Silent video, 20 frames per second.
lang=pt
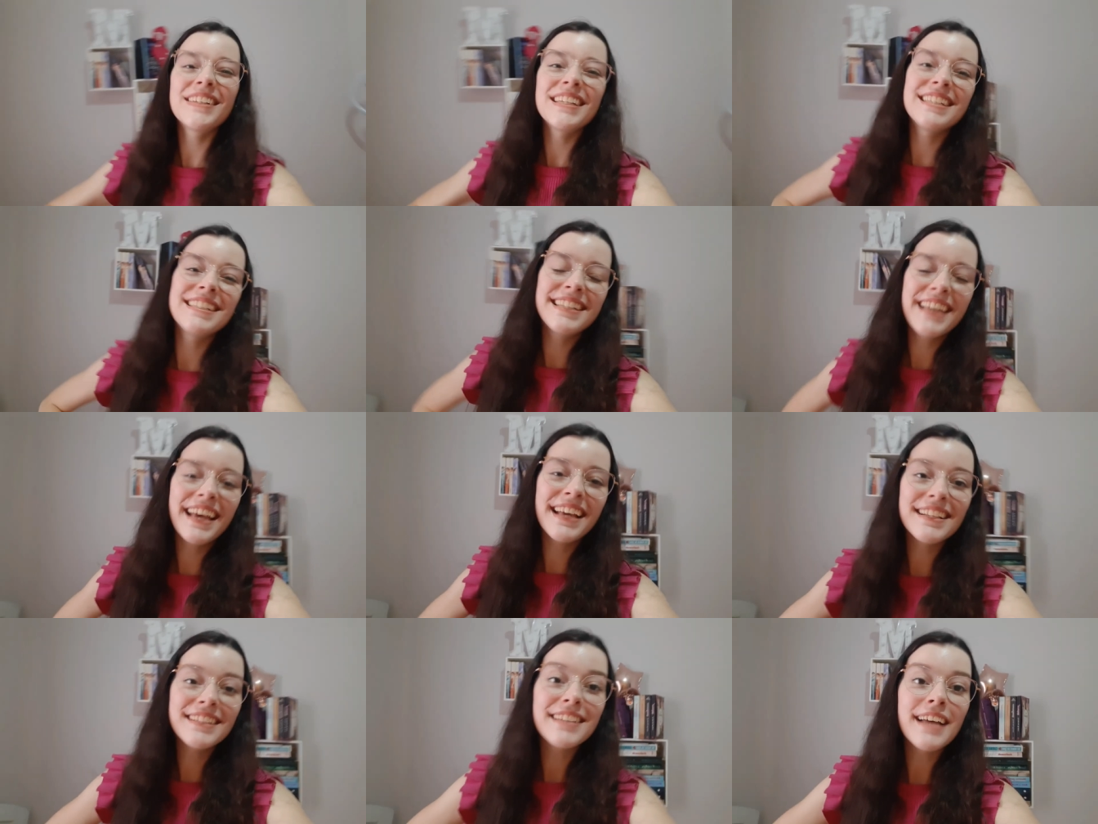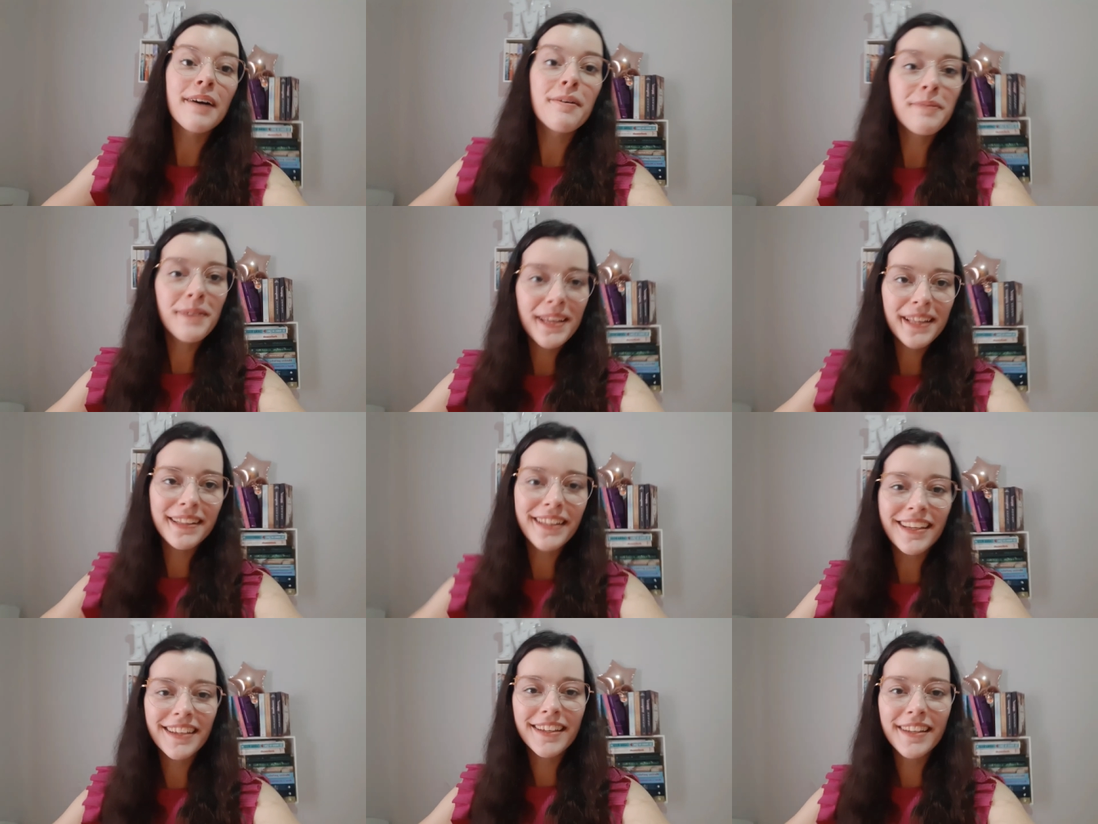E, gente, a
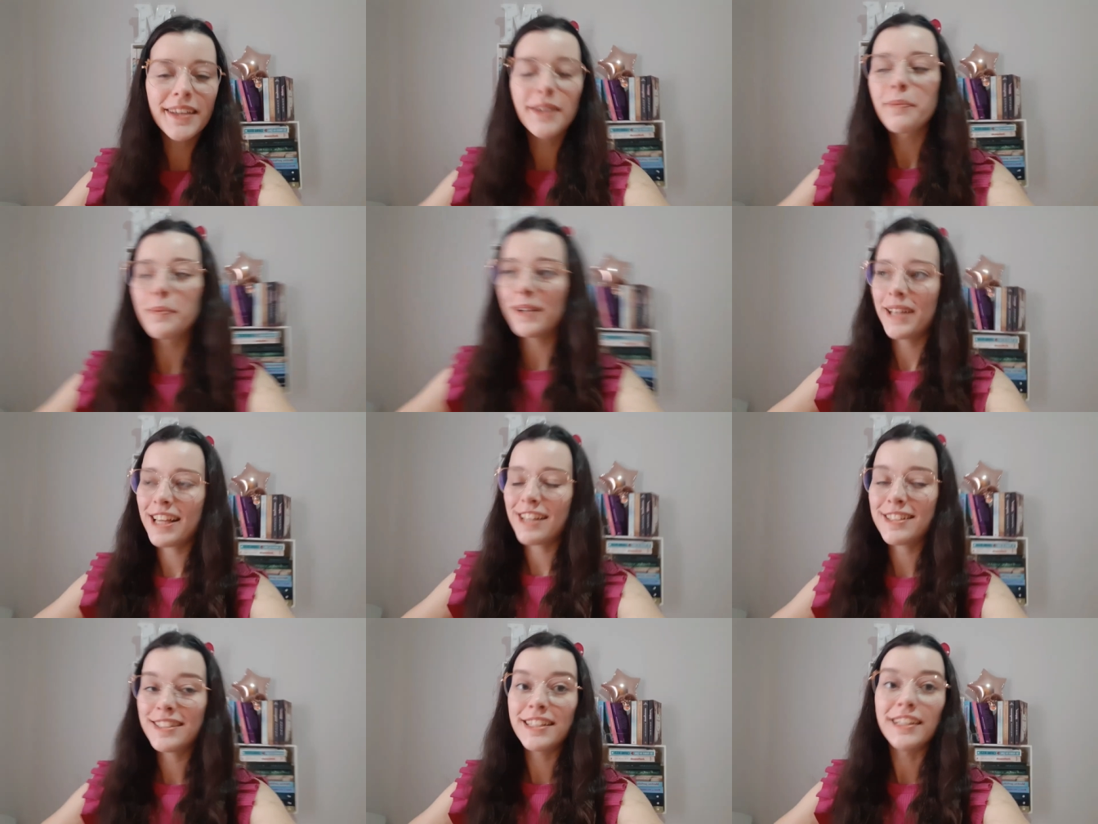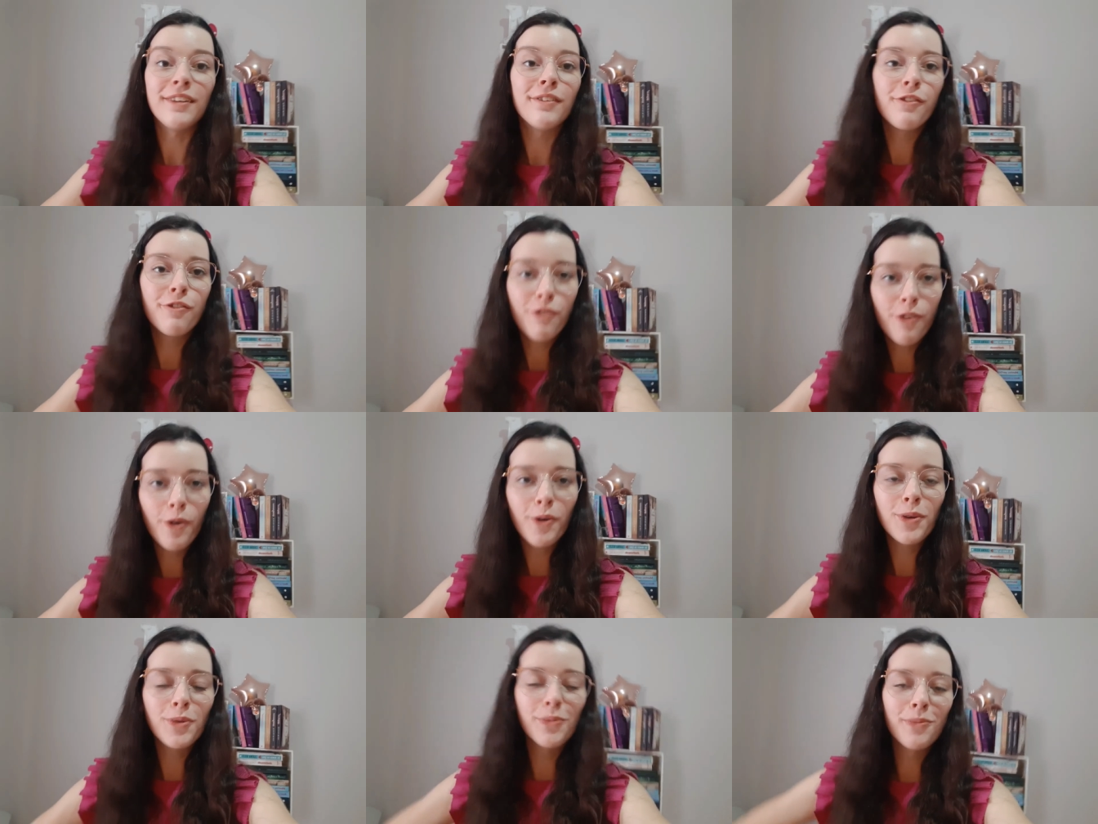minha alegria, porque assim,
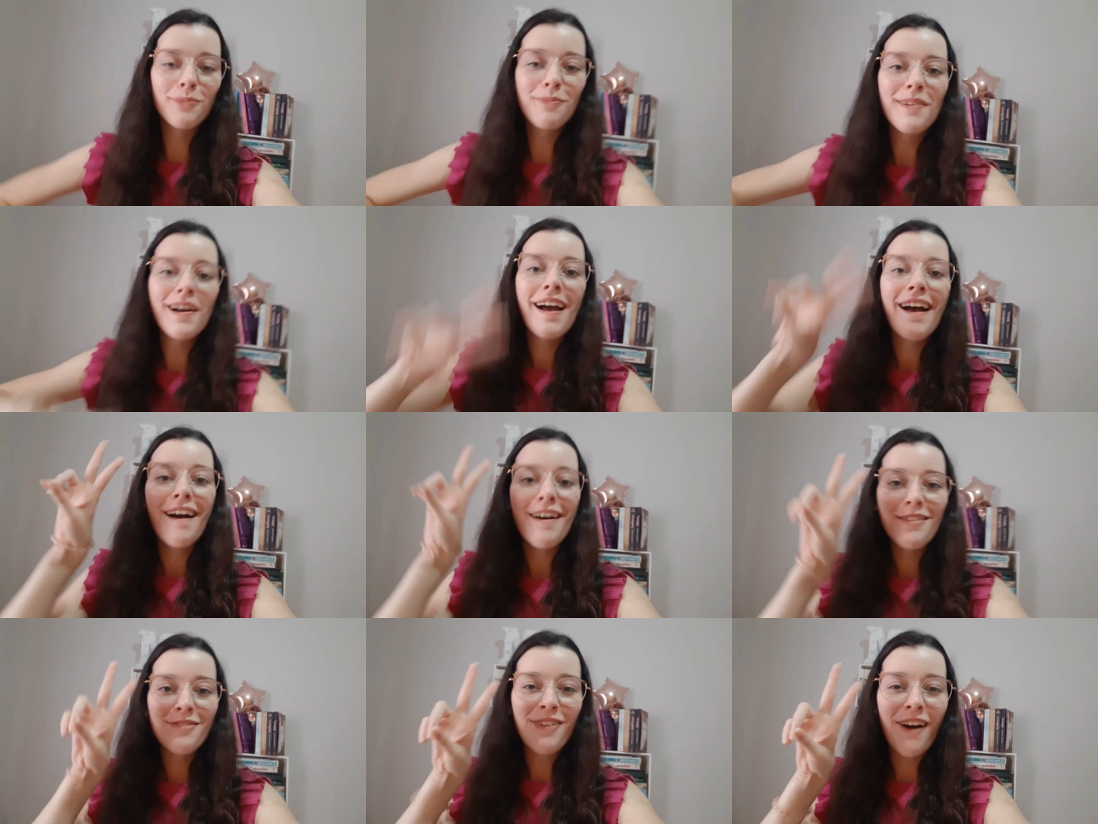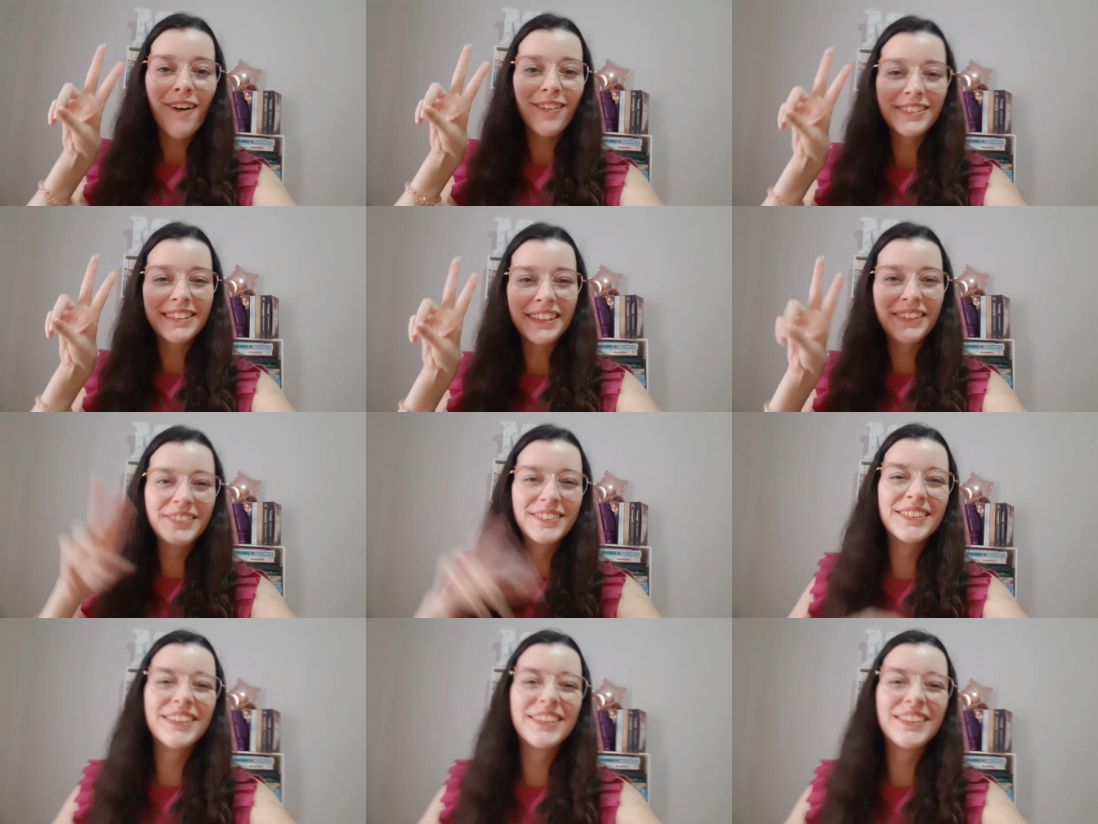foi um, faltam